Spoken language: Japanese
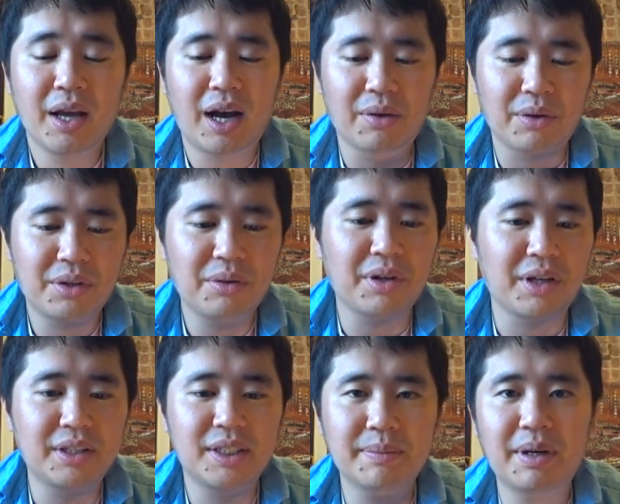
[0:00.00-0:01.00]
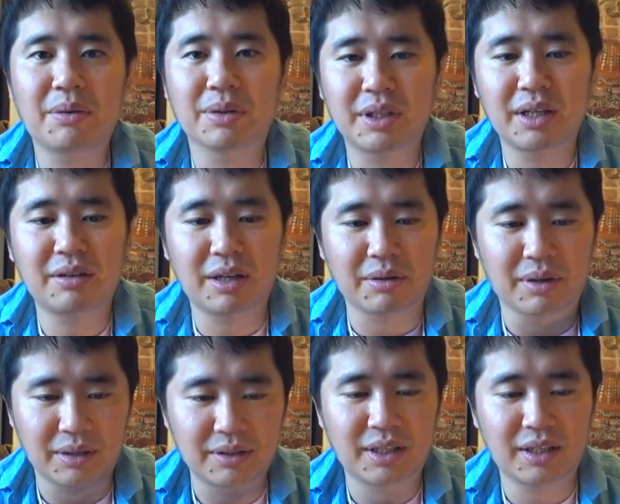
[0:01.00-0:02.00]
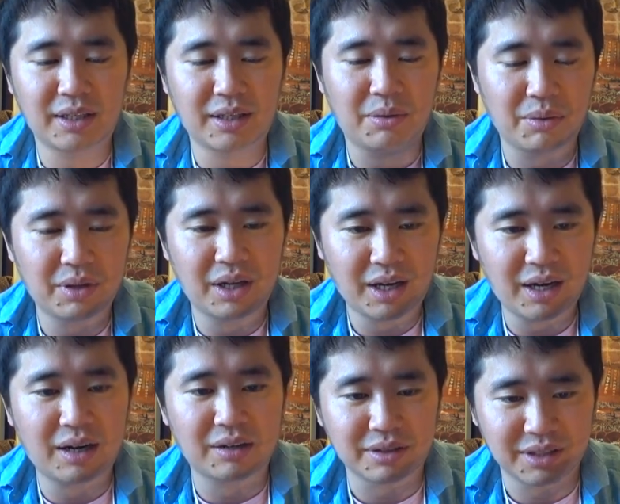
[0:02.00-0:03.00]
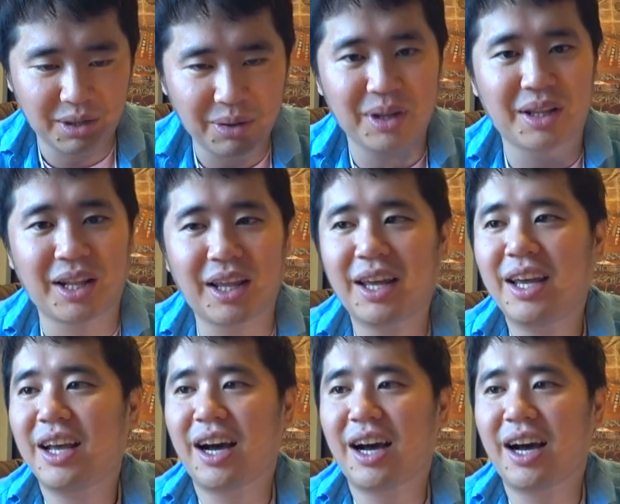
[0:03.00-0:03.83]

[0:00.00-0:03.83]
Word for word: あの、ひとりいちまんごせんえんぐらいのあの税金で、本体価格ゼロえんでね、